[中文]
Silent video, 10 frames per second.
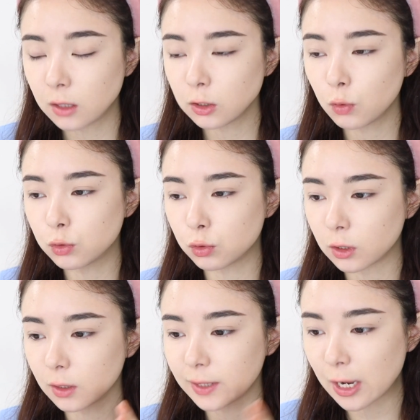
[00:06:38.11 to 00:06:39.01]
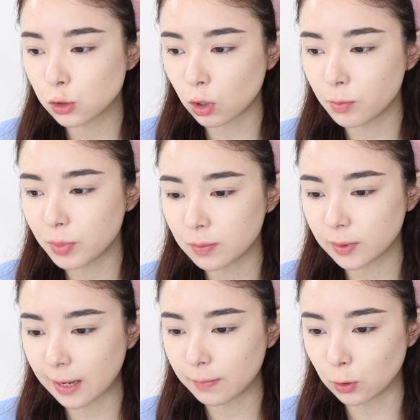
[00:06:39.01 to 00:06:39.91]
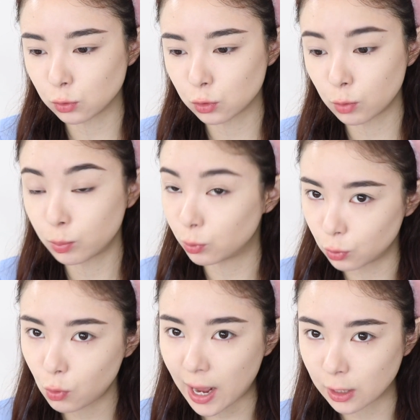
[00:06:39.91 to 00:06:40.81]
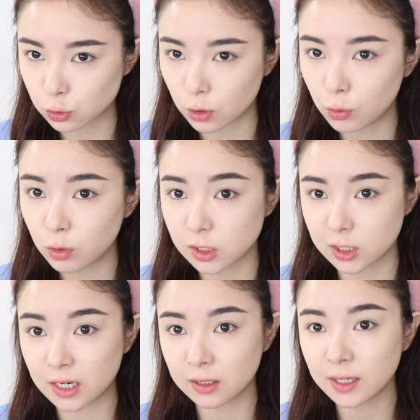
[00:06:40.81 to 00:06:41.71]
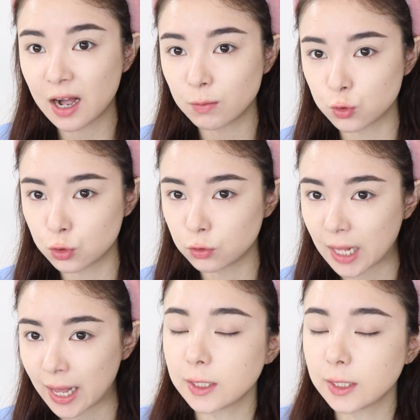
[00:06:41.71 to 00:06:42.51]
那我觉得淡妆并不代表就是说不化妆，或者是让人看不出来。